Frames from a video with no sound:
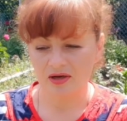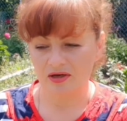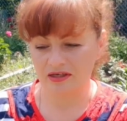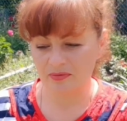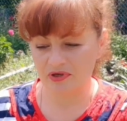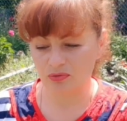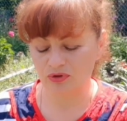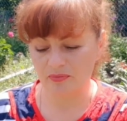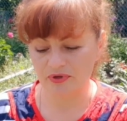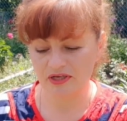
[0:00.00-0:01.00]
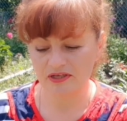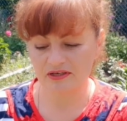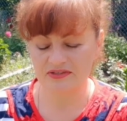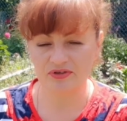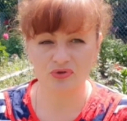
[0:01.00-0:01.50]
э, либо удобрения
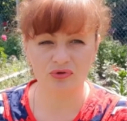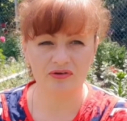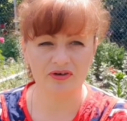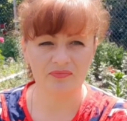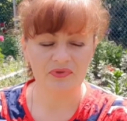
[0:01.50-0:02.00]
разведенного.